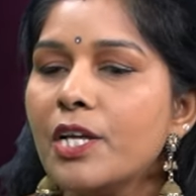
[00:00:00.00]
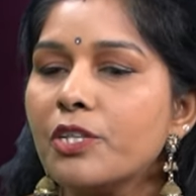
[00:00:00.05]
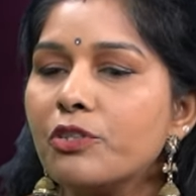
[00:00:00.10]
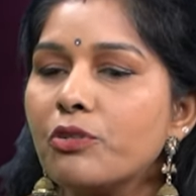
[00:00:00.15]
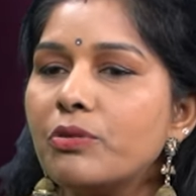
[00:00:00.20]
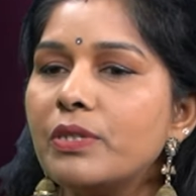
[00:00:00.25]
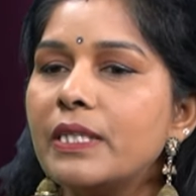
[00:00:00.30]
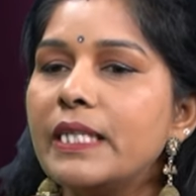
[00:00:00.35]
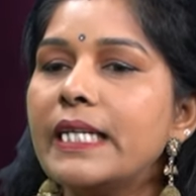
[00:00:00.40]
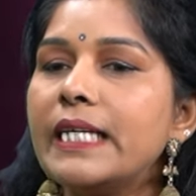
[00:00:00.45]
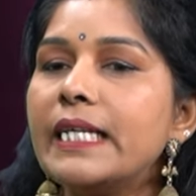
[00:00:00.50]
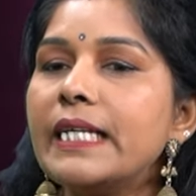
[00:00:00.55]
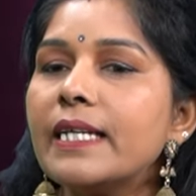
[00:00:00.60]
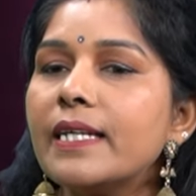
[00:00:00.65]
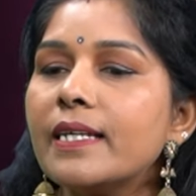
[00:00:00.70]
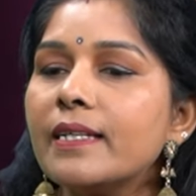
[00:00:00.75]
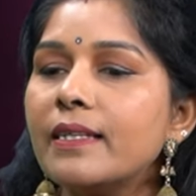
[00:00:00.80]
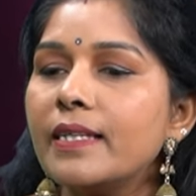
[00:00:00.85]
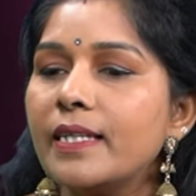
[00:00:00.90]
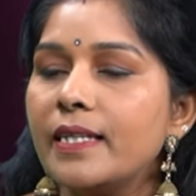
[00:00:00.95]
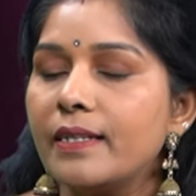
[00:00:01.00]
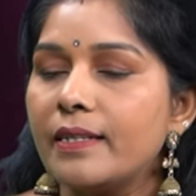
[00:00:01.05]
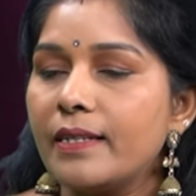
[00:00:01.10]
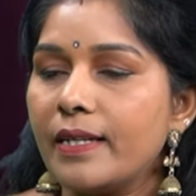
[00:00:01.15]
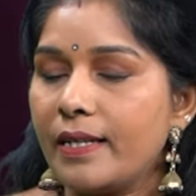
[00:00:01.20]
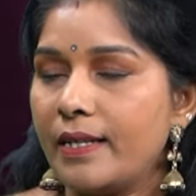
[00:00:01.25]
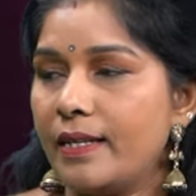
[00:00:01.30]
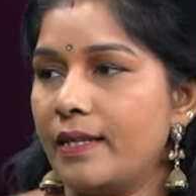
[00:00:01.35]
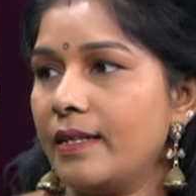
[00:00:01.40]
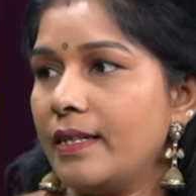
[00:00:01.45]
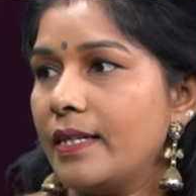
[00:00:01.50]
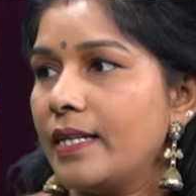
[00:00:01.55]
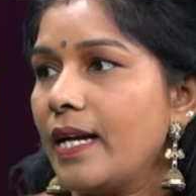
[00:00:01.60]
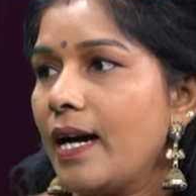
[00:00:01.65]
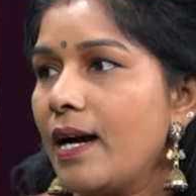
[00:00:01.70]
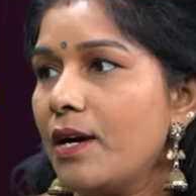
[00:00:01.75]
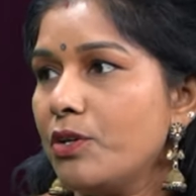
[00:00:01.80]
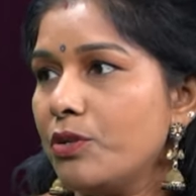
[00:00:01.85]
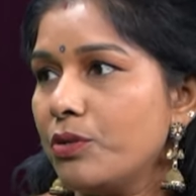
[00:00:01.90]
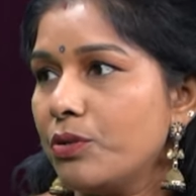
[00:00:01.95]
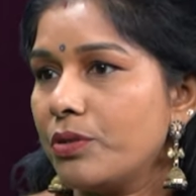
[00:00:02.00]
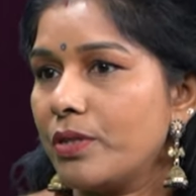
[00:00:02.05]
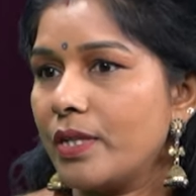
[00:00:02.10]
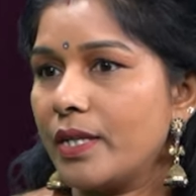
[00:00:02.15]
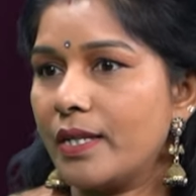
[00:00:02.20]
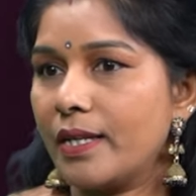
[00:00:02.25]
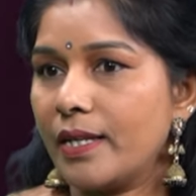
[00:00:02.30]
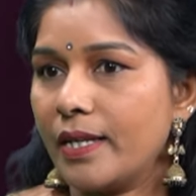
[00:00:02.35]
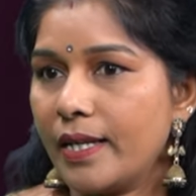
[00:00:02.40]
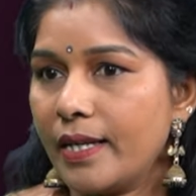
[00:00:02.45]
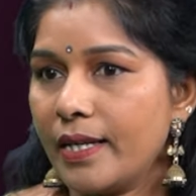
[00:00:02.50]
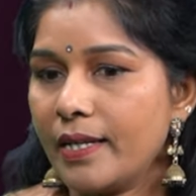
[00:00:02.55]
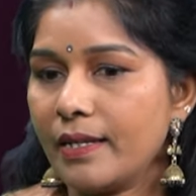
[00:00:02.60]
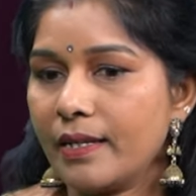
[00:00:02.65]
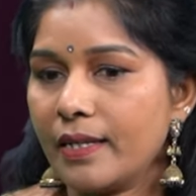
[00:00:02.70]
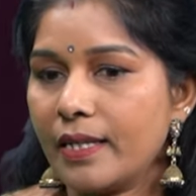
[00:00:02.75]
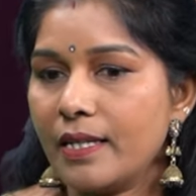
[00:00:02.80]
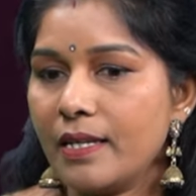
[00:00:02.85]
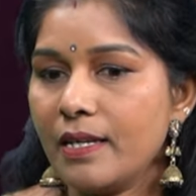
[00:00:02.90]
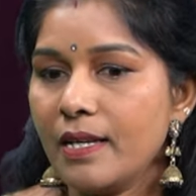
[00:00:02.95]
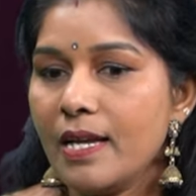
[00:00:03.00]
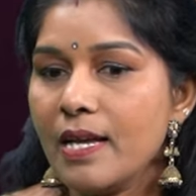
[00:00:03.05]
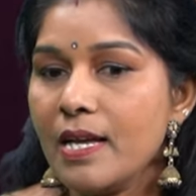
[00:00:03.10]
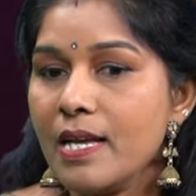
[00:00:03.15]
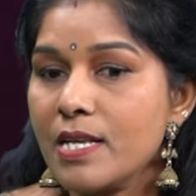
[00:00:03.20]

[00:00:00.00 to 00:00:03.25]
तो धीरे धीरे क्या होता है कि